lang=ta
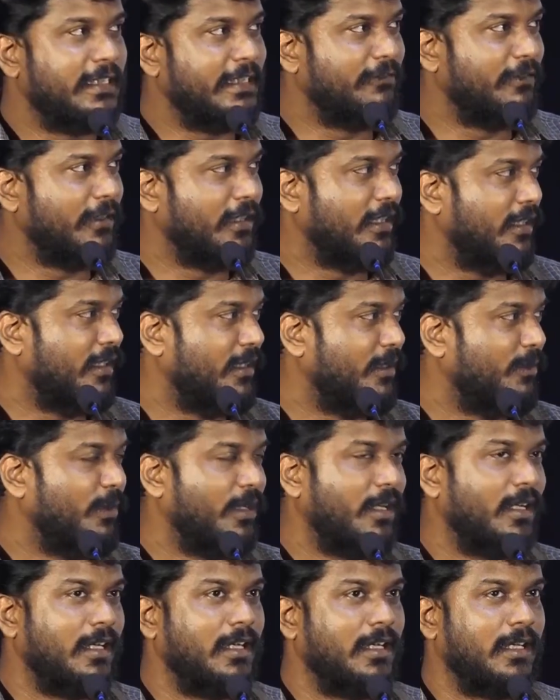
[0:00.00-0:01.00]
இவங்க
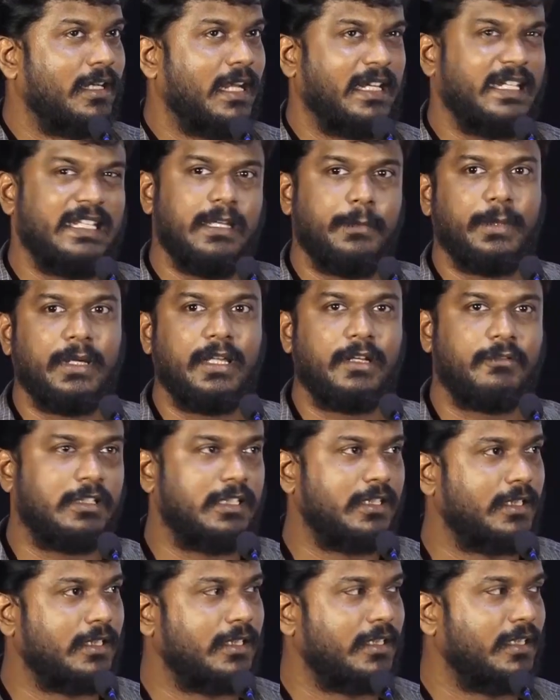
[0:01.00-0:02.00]
நிறைய பேர்
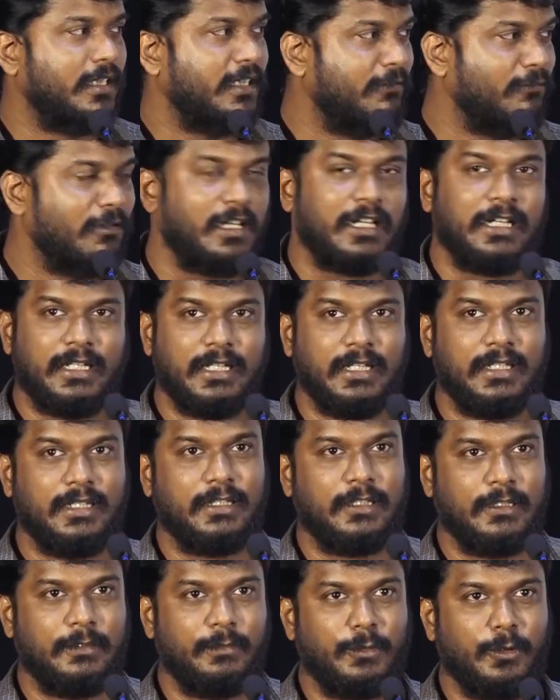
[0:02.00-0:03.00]
வந்து இவங்க கிட்ட
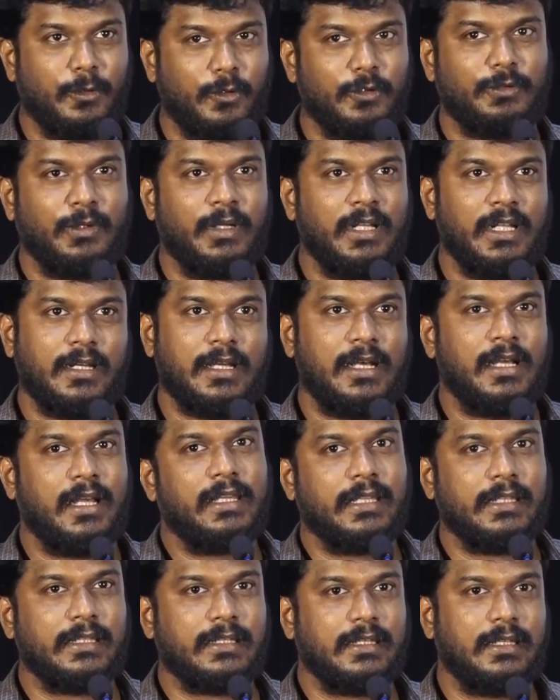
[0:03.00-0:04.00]
நோ சொல்லியிருக்காங்க
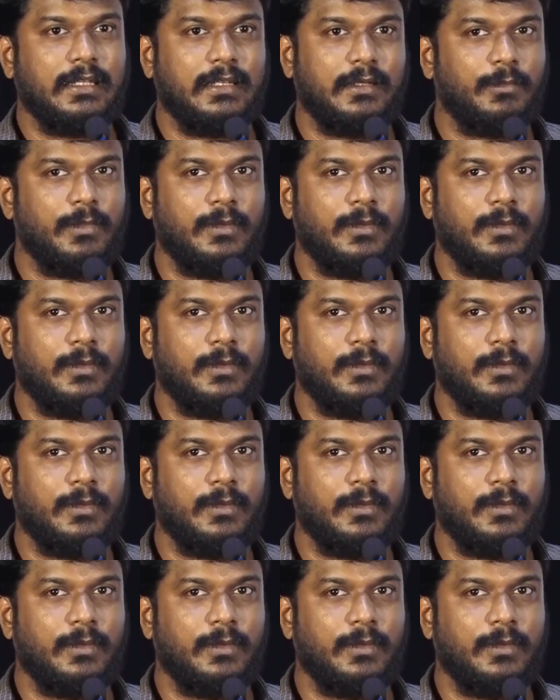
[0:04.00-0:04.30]
எதுக்கு